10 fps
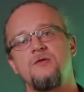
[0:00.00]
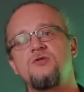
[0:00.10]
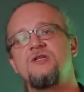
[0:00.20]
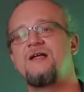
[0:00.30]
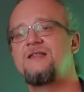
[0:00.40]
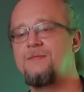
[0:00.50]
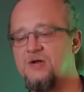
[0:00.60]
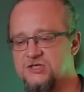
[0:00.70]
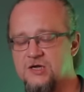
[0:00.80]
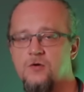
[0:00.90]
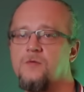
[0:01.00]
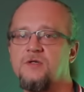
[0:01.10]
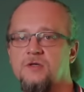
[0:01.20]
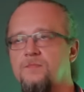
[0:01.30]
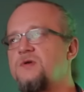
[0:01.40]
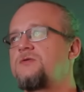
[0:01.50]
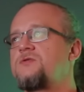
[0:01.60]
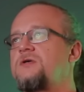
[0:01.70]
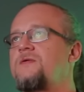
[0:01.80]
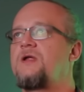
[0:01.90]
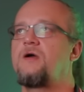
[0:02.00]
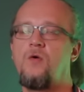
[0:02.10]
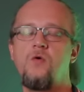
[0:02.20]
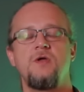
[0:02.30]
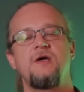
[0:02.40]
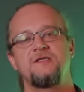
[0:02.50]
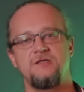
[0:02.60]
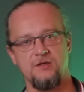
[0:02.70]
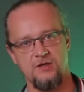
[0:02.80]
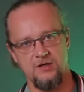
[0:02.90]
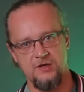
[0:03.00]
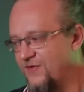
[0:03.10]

нужна одна большая комната, по сути говоря, кухня-гостиная.